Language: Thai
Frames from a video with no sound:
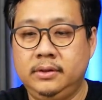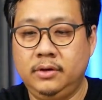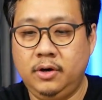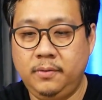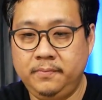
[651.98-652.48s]
ท
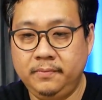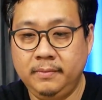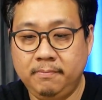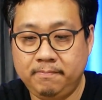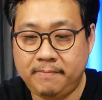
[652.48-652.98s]
บ
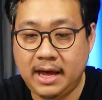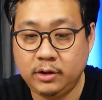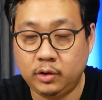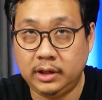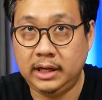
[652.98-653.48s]
แป้งอ
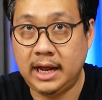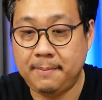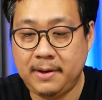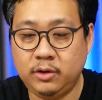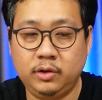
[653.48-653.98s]
ยู่ตรงนี้นะ
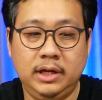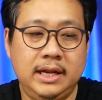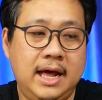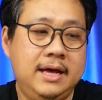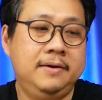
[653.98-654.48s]
แป้งอยู่ตรงนี้นะ